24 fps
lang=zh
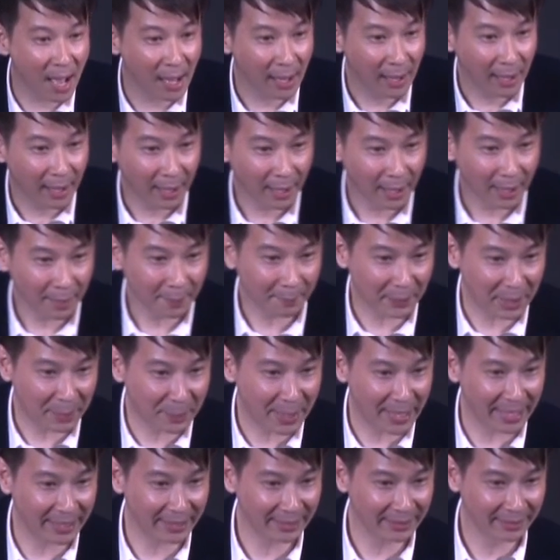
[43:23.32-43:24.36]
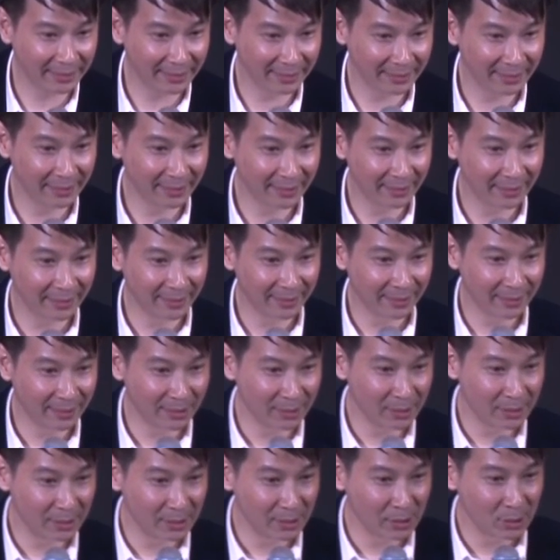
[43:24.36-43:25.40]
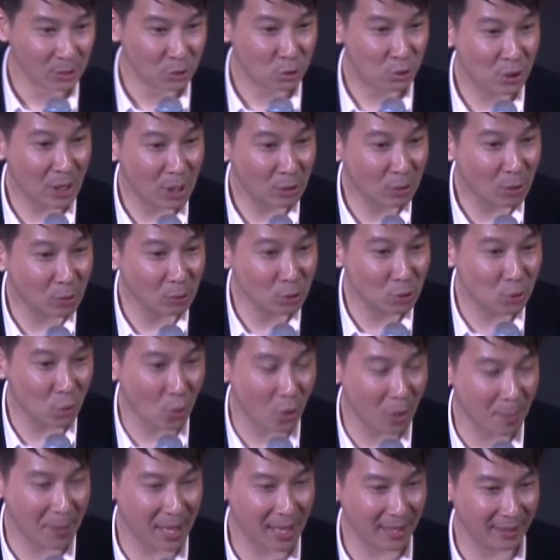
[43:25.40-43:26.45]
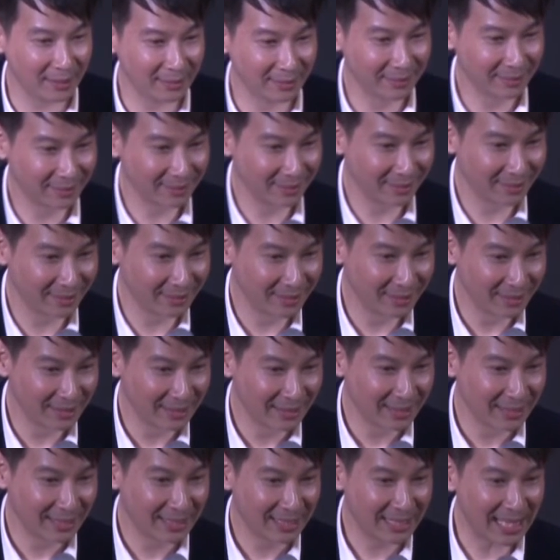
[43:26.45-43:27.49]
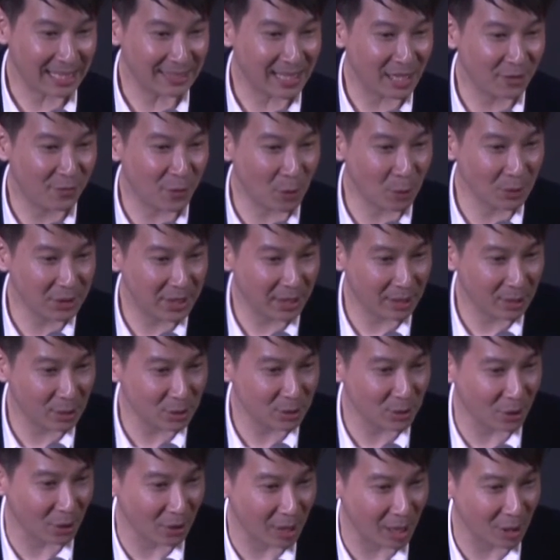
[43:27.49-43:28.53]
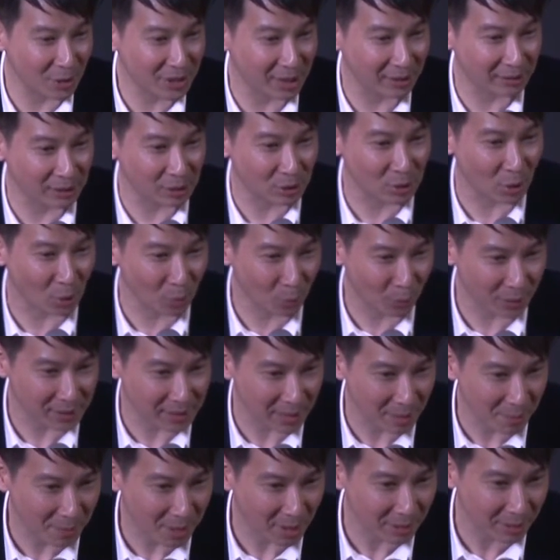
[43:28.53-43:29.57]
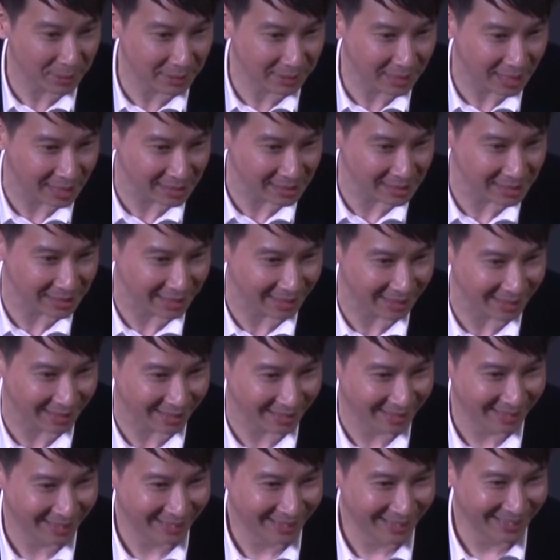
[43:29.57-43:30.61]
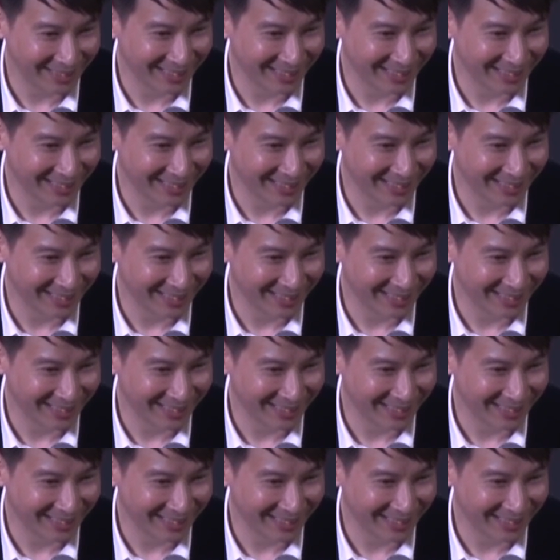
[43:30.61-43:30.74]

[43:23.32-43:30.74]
吗？妹妹，需要工作吗？ 刚才奉献的时候，好像你从我钱包那边拿钱呢，